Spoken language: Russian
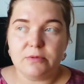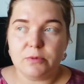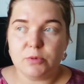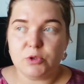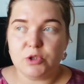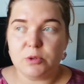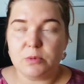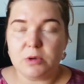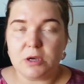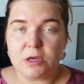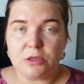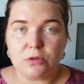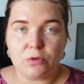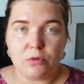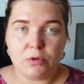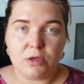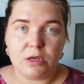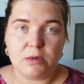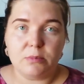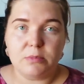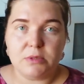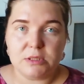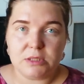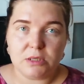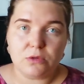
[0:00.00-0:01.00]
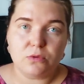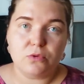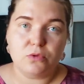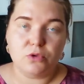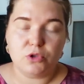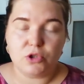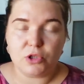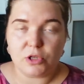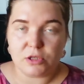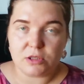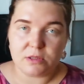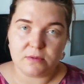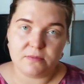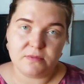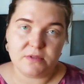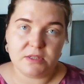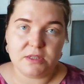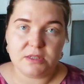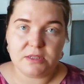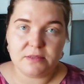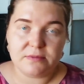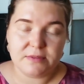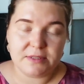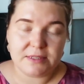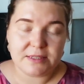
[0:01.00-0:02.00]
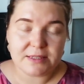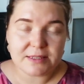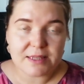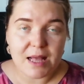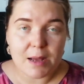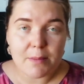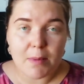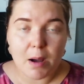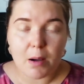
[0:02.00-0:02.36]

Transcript: в общем, как только мы закончили там все свои дела,